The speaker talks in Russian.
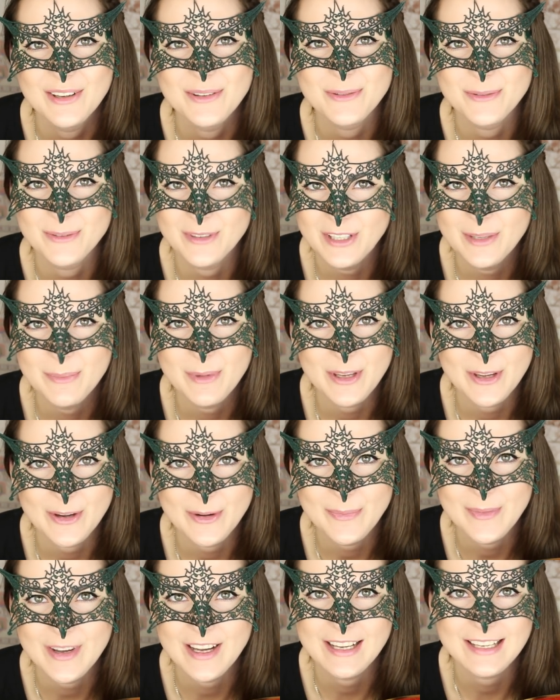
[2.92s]
Вы на
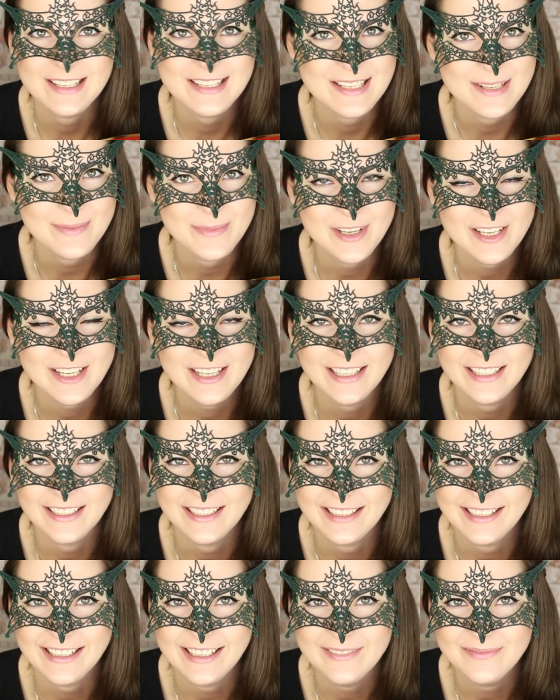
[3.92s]
моем АСМР
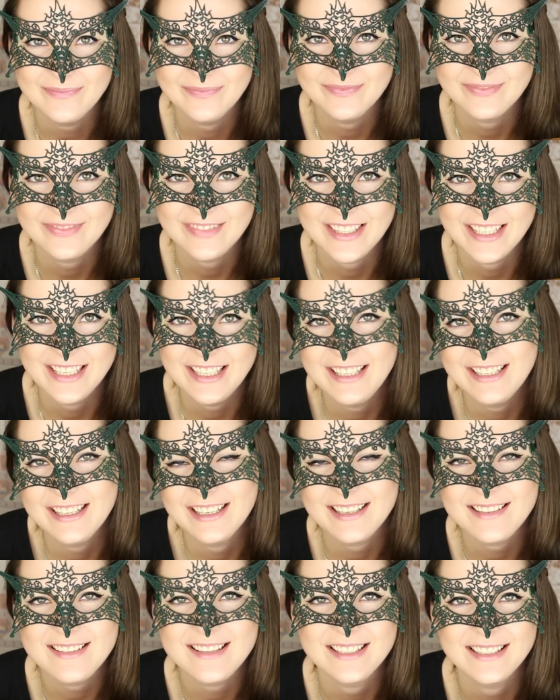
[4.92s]
канале и,
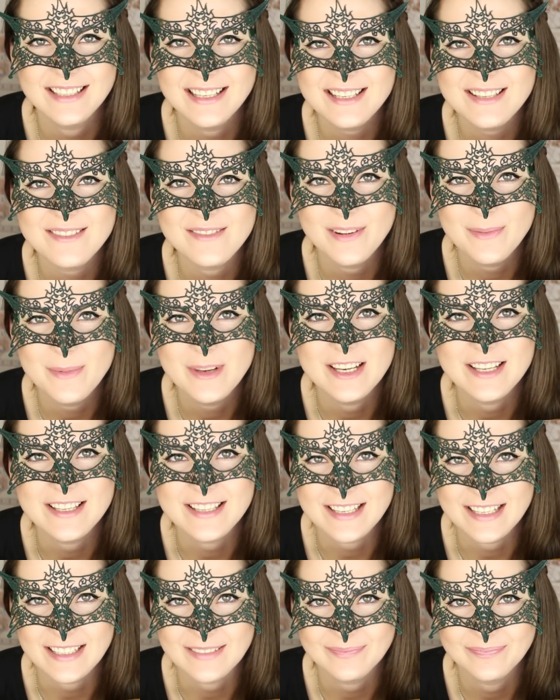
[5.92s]
как всегда, с вами
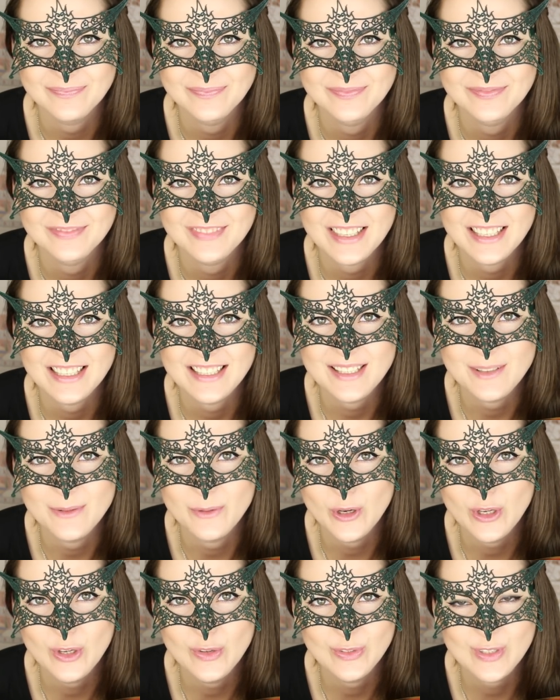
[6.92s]
Леса.
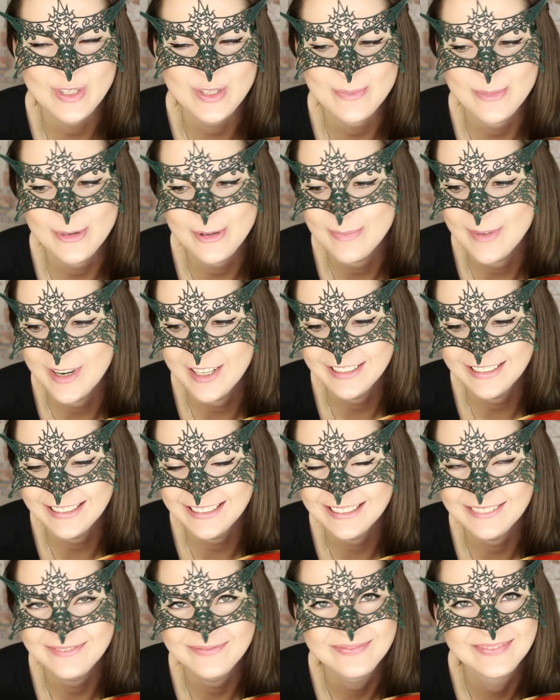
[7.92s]
Сегодня у нас
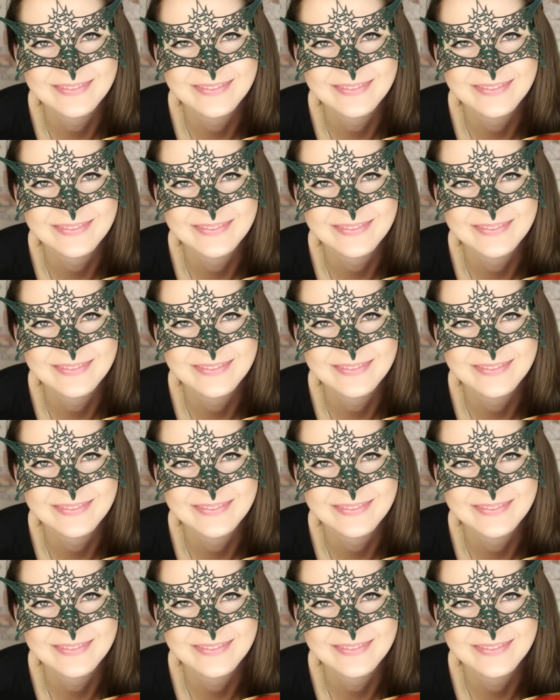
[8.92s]
мукбанг,